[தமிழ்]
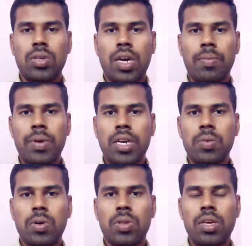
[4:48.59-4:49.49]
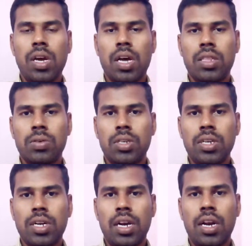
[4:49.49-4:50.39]
ஸோ அப்படிங்கும் போது அந்த
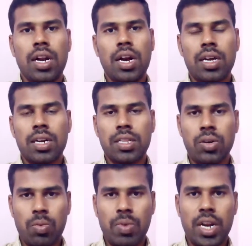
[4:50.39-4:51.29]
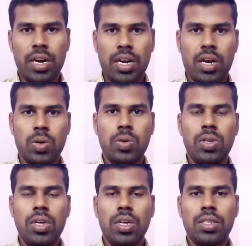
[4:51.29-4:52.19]
விஷயங்கள் நடக்கிறதுக்கு ரொம்ப லேட்
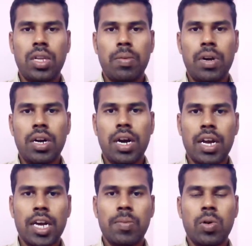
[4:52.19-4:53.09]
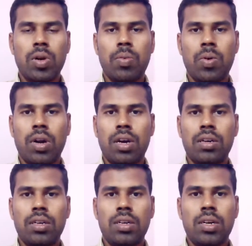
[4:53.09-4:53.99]
ஆகும் சில பேர் நடக்காமல் கூட போகலாம்